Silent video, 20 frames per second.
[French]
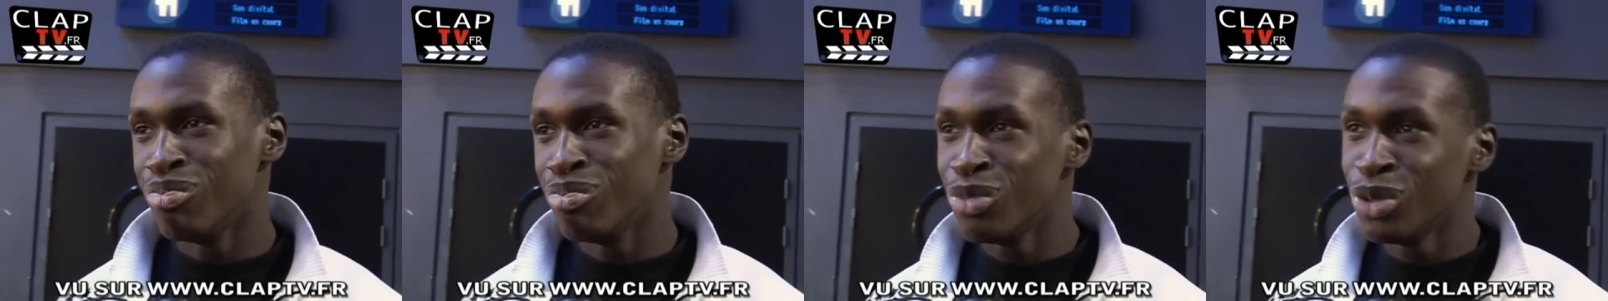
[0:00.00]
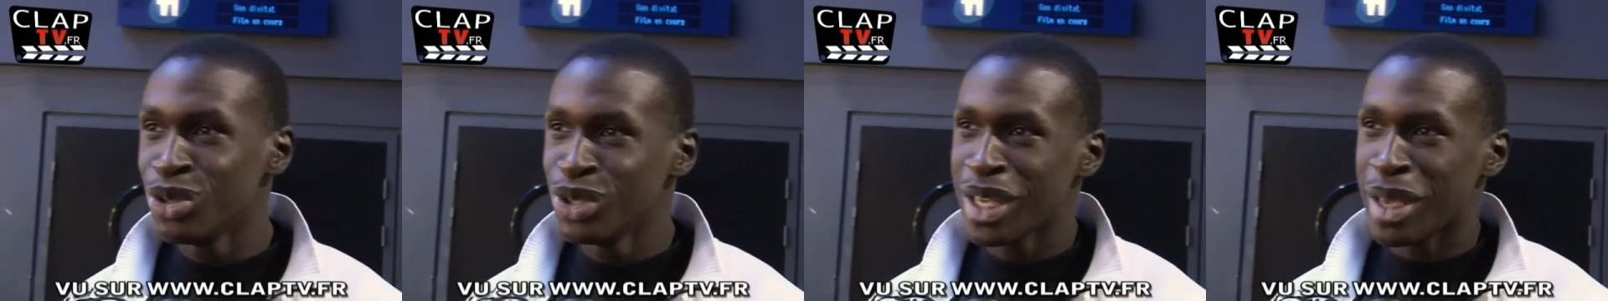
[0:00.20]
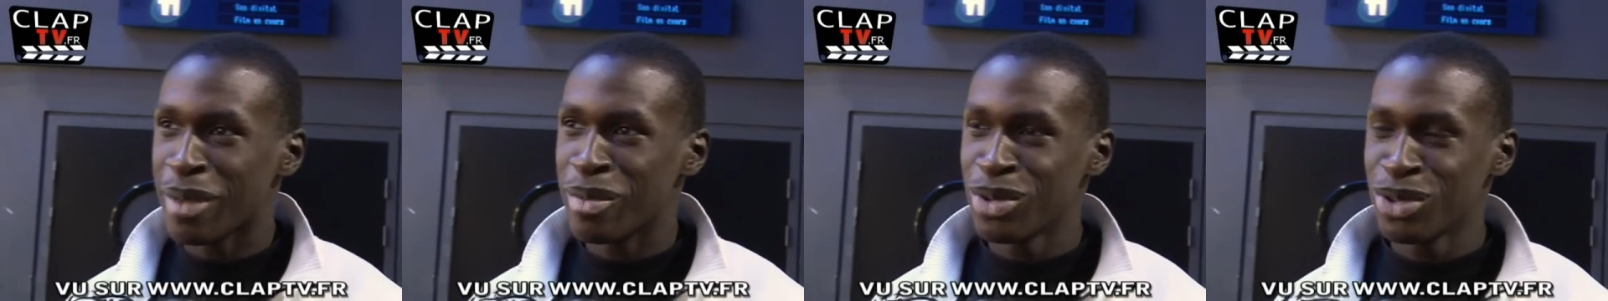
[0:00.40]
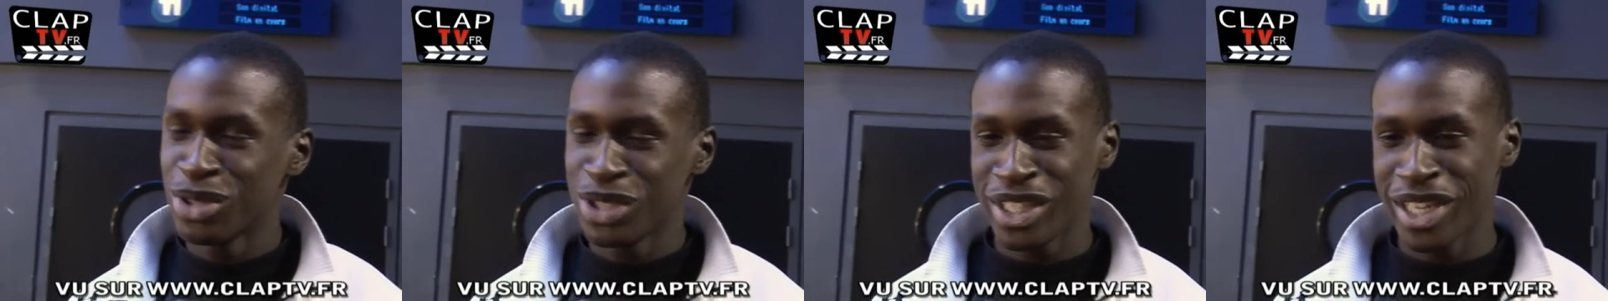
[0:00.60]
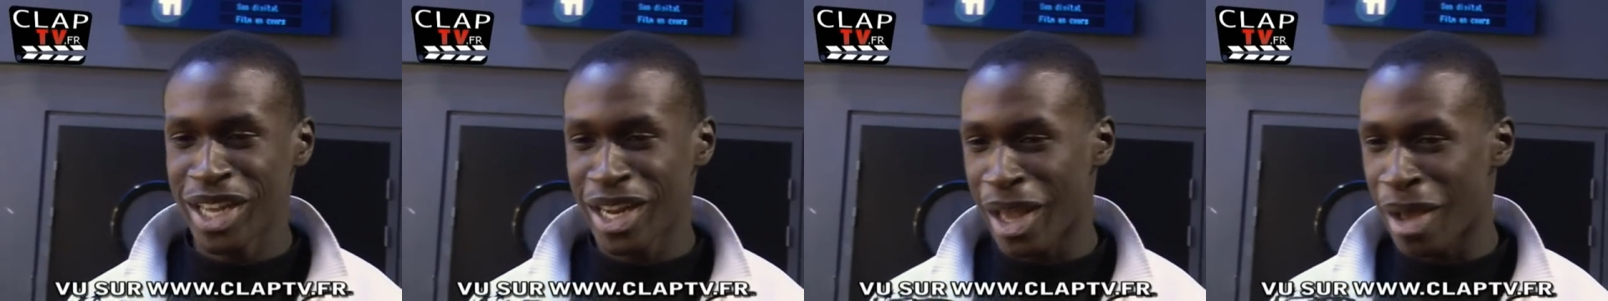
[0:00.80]
Melia
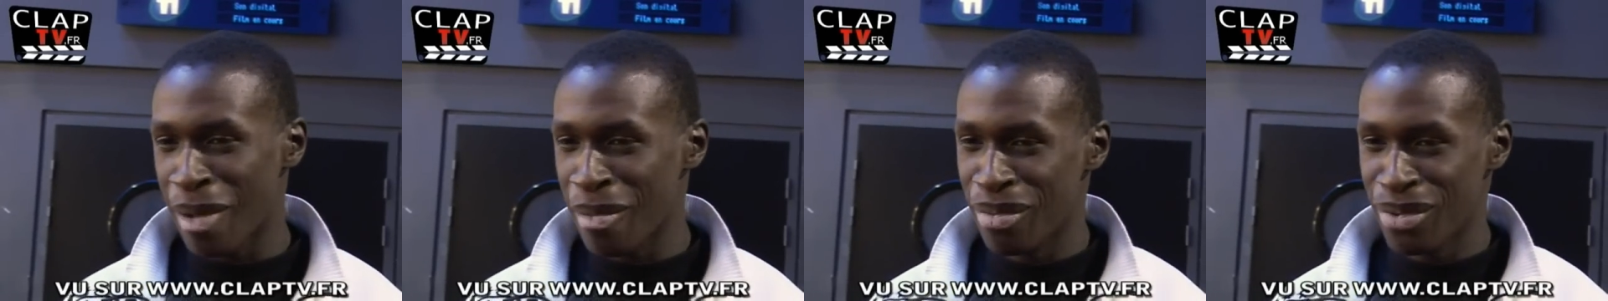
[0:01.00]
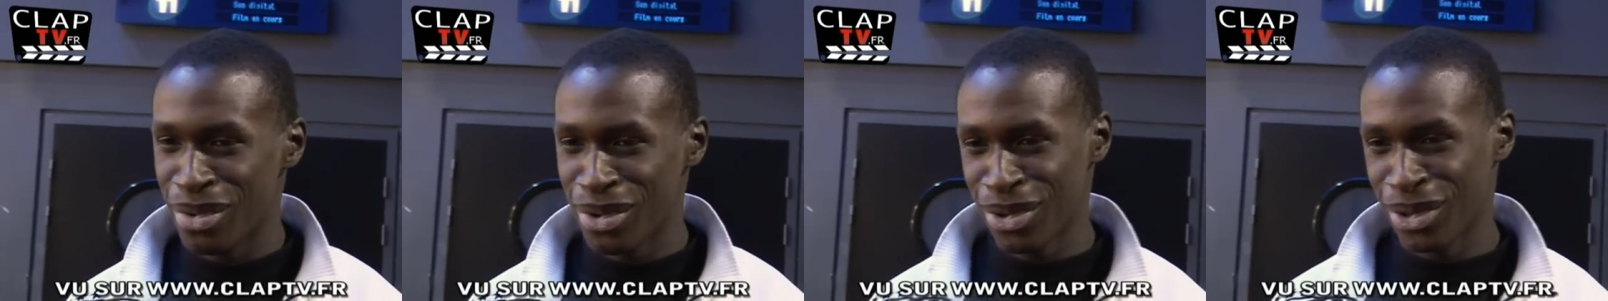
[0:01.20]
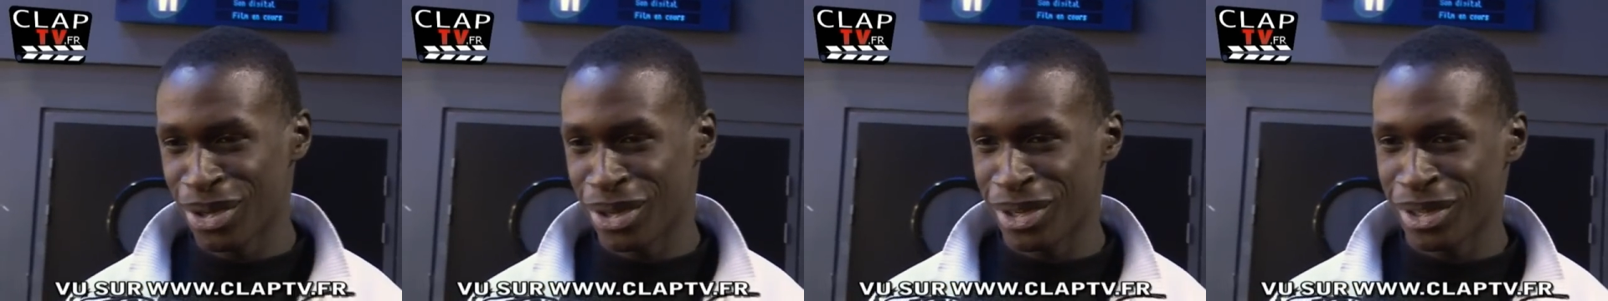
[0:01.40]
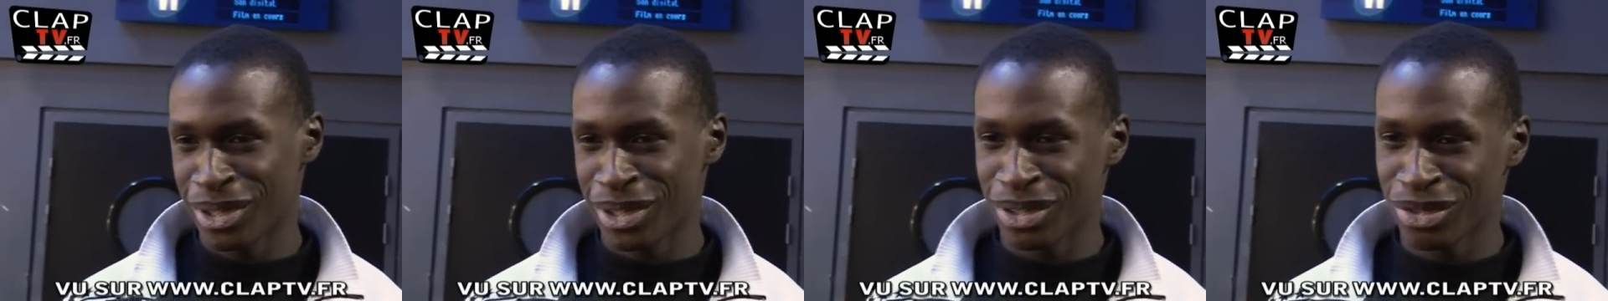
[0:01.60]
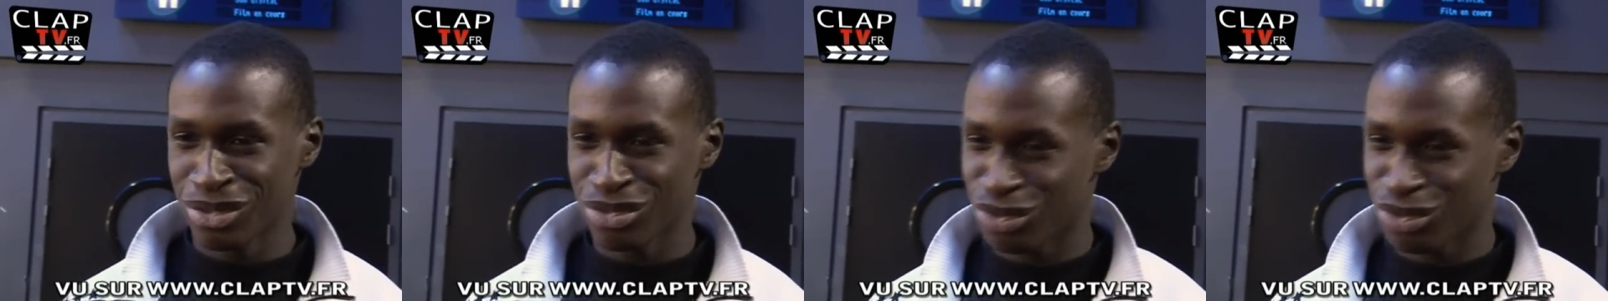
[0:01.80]
Bellucci, elle est un peu euh,